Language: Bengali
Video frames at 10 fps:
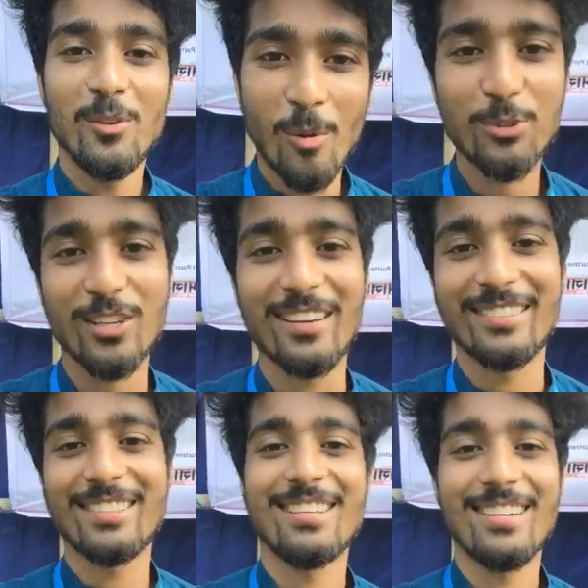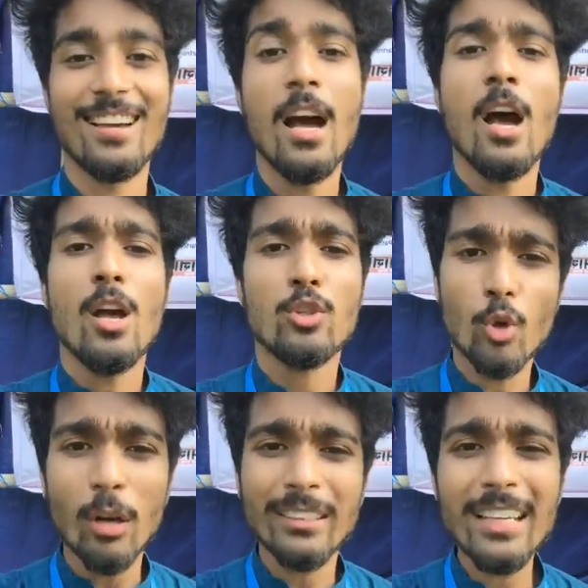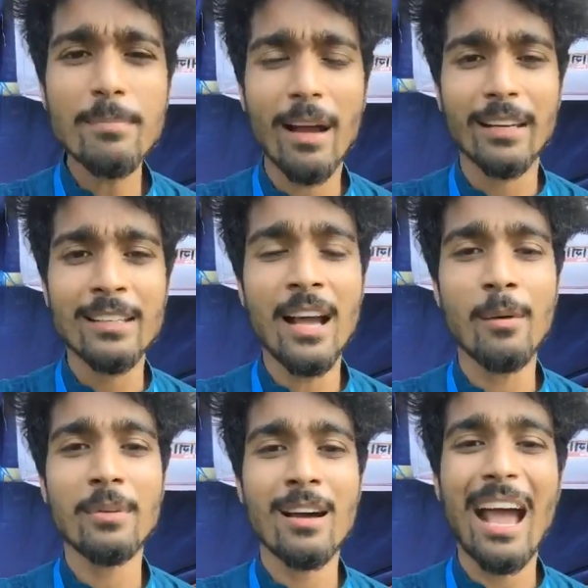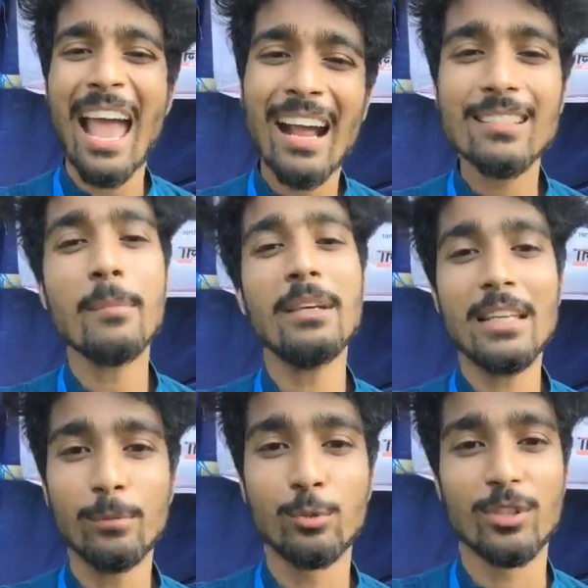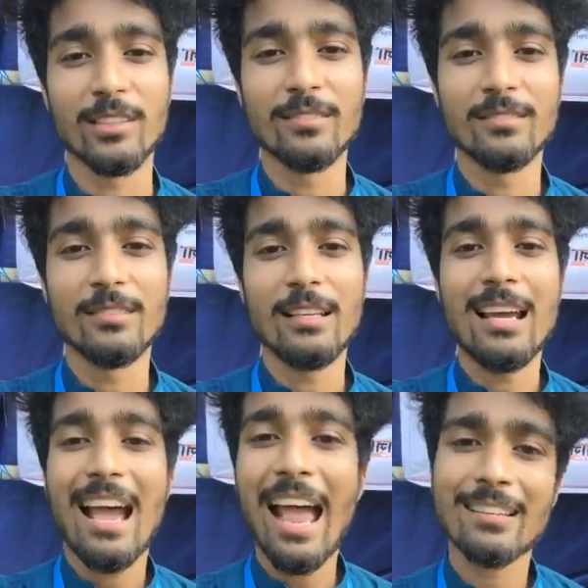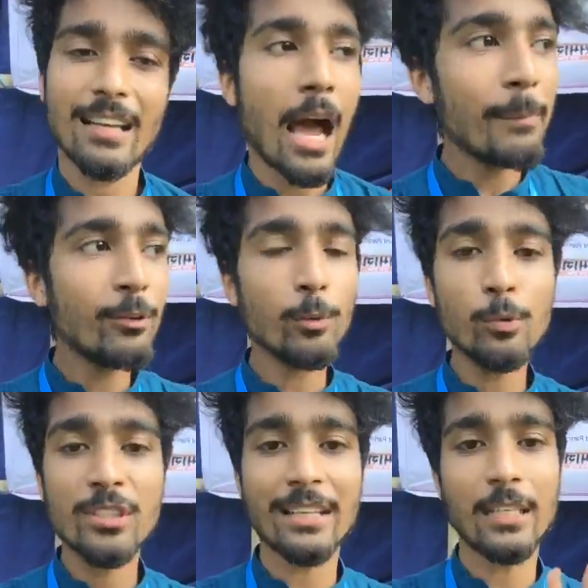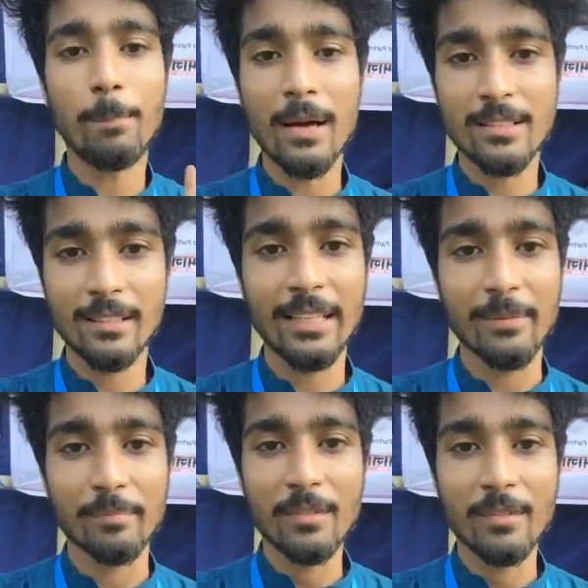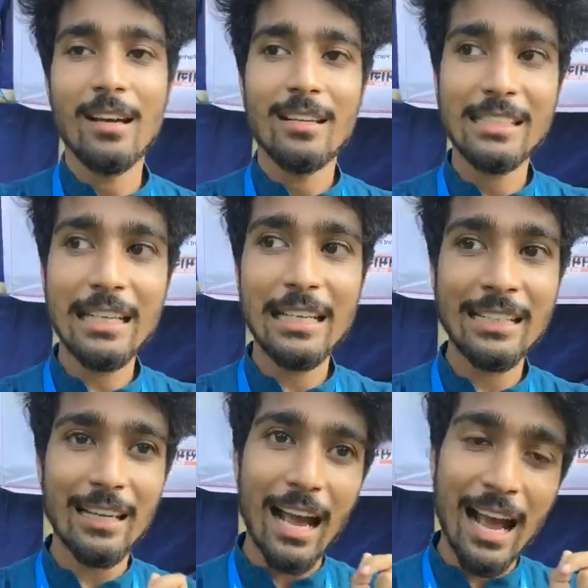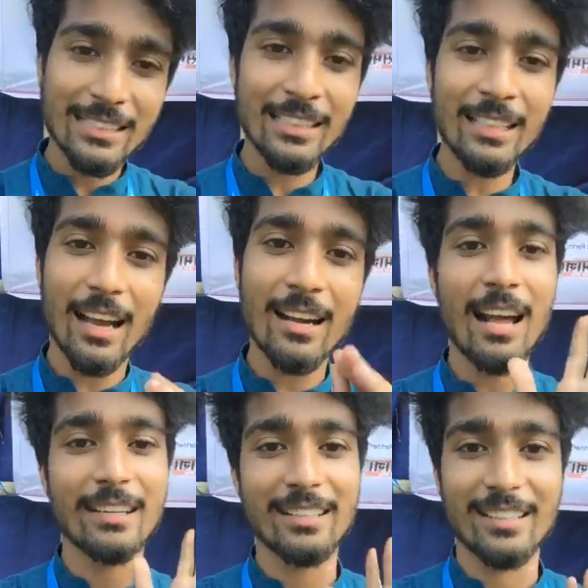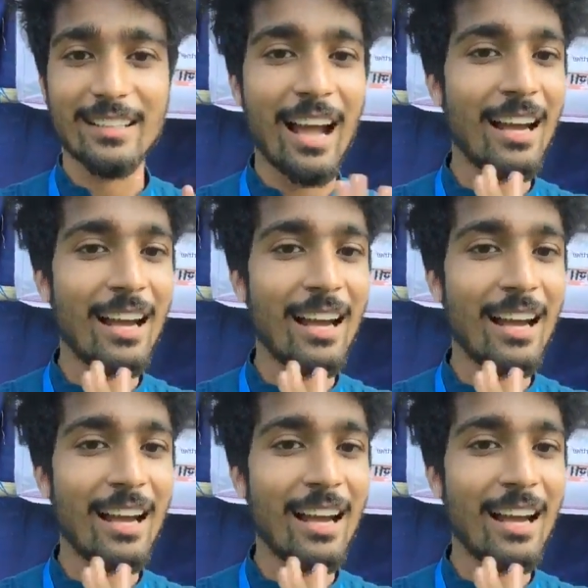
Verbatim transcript: নমস্কার সল্টলেক মানেই আমরা এক নামে কি বুঝি আমি তো বুঝি একটা পাজেল গেম যেখানে আসি আর হারিয়ে যাই